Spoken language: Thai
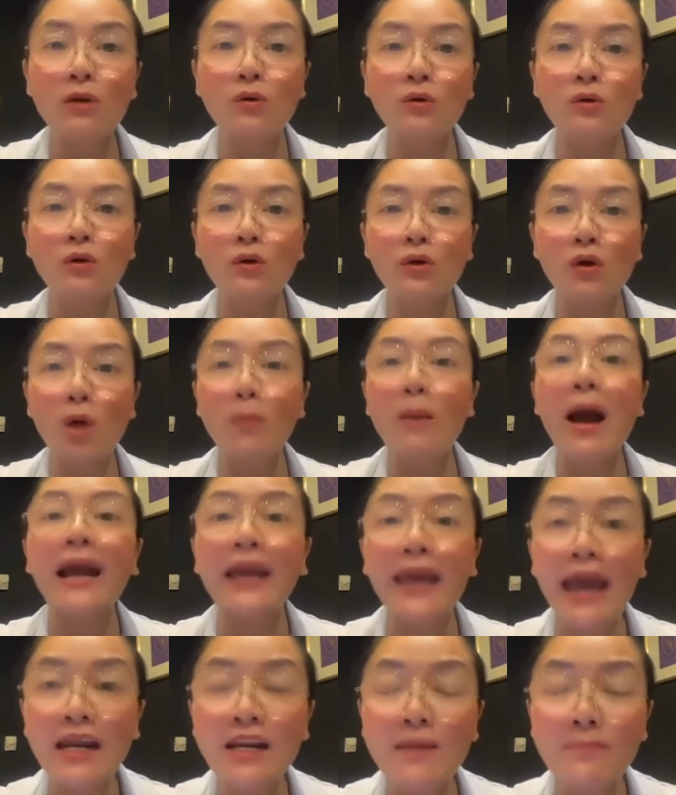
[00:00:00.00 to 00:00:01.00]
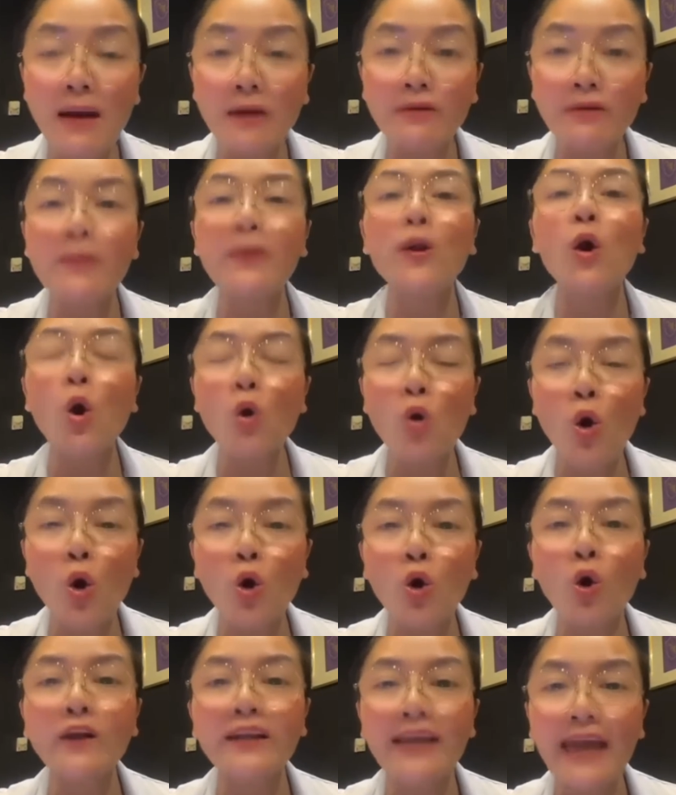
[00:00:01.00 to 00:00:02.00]
มาริกาได้ออกมาไลฟ์สดครับ
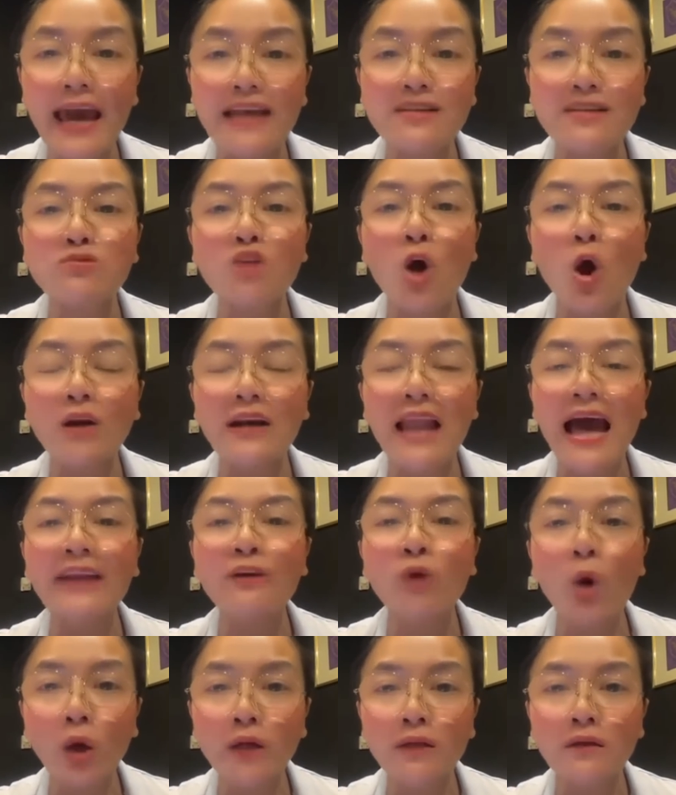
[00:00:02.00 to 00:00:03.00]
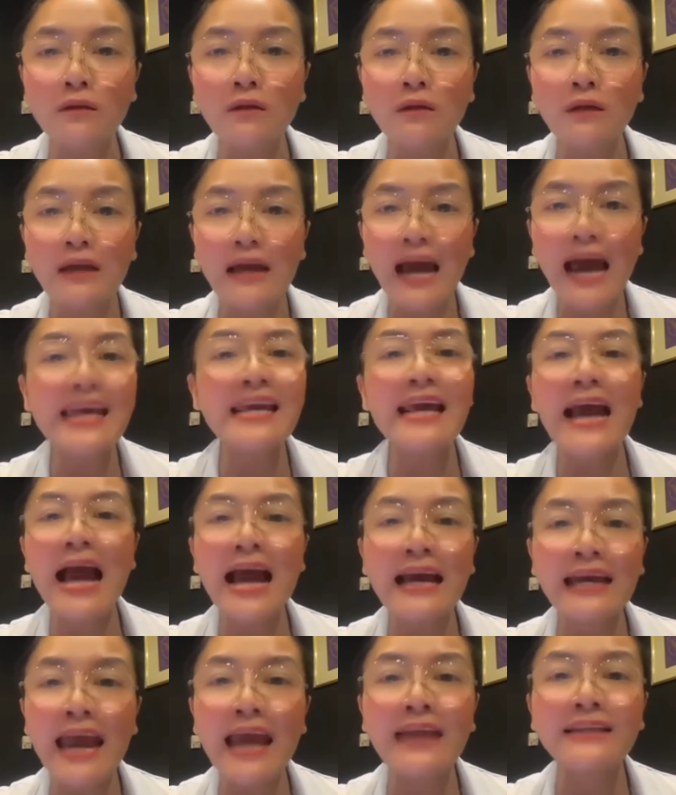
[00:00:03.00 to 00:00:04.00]
บางช่วงบางตอนพูดถึงประเด็นดังก
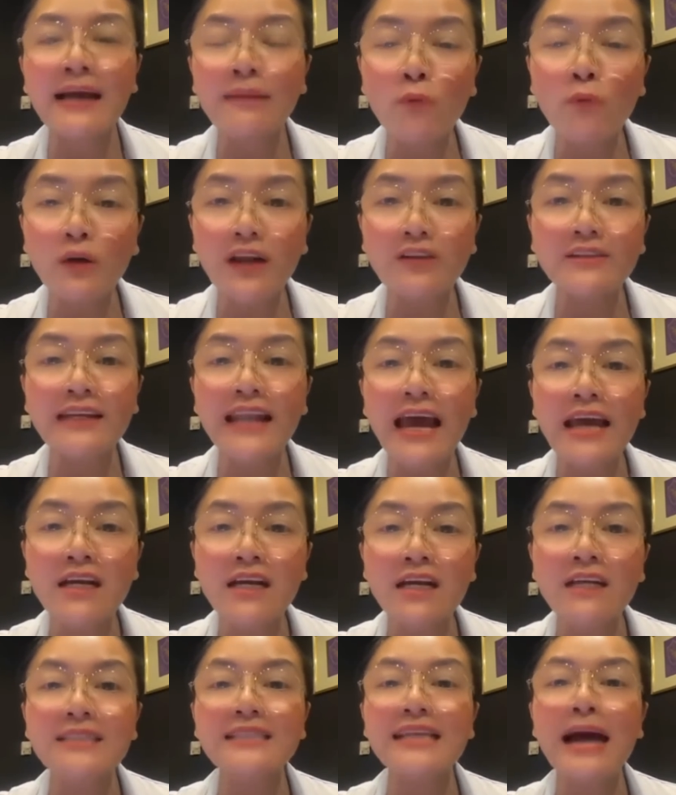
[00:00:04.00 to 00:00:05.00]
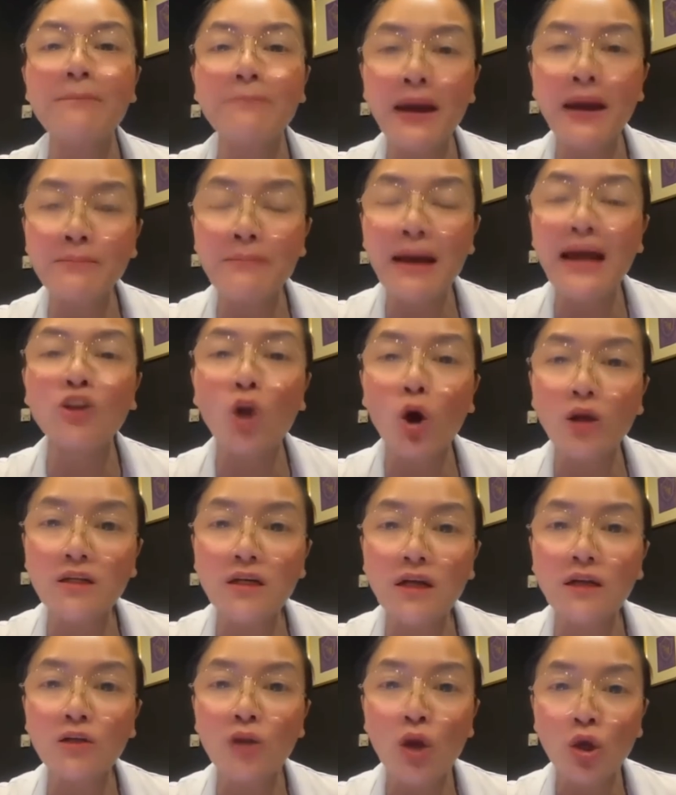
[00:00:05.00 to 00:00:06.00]
ล่าวนี้ไว้อย่างน่าสนใจ
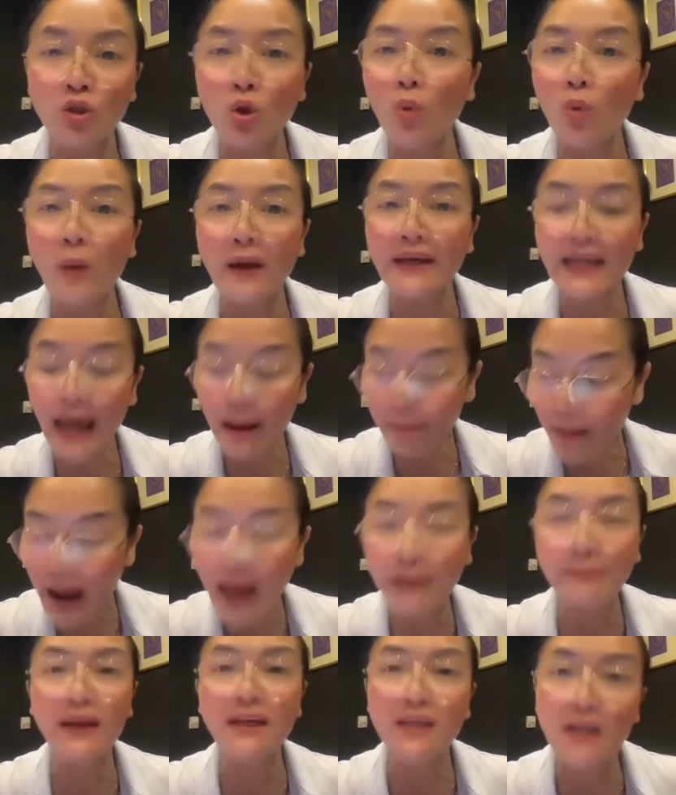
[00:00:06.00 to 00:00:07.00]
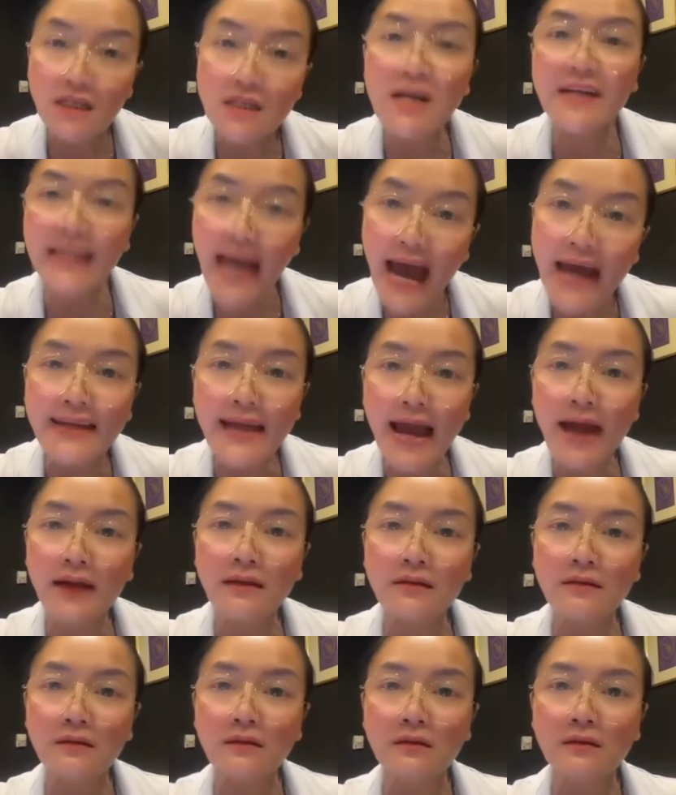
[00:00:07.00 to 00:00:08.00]
บอกเลยว่าได้ใจ FC
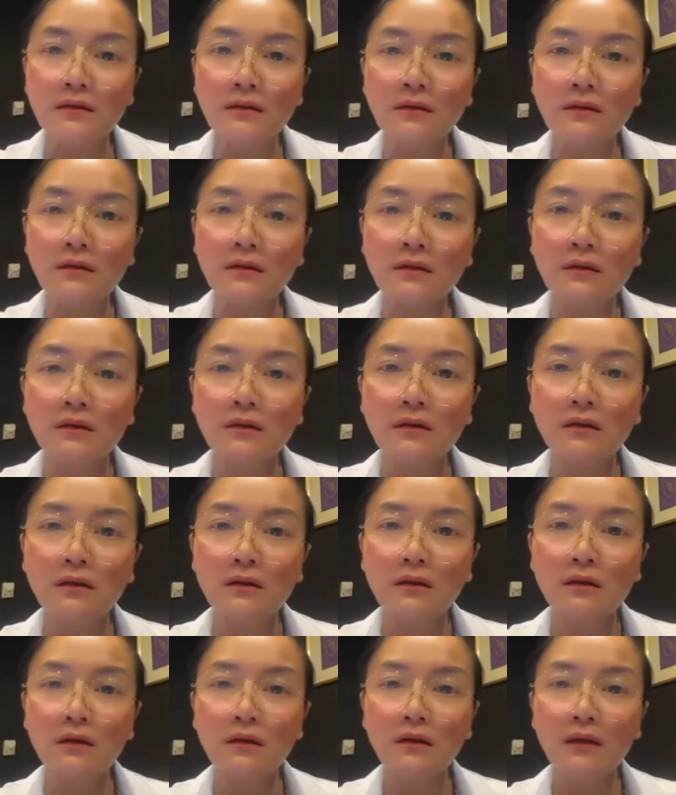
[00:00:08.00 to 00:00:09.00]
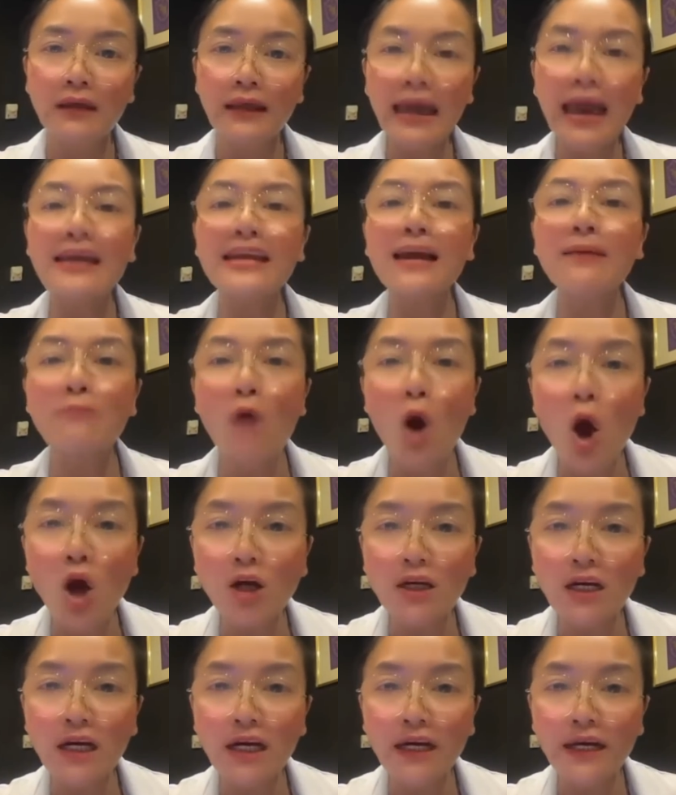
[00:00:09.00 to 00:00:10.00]
พูดถูกทุกเรื่องเป็นอย่างไร
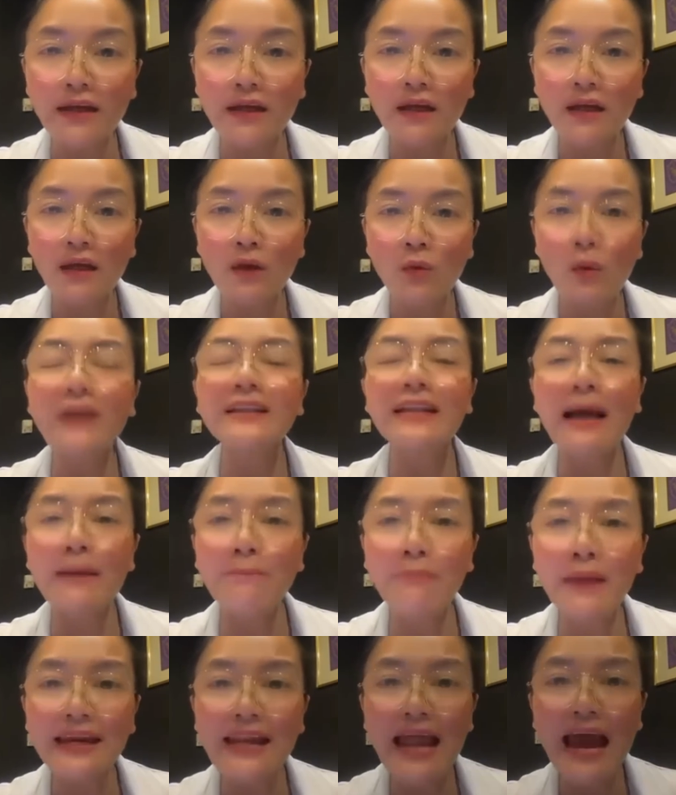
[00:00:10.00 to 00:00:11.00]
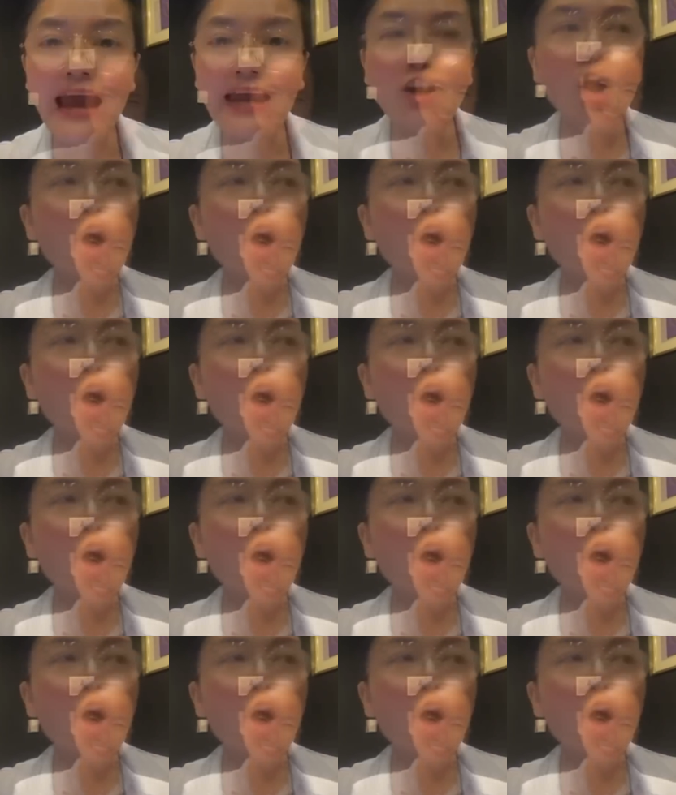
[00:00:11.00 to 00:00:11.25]
ไปฟังจากคลิปนี้กันครับ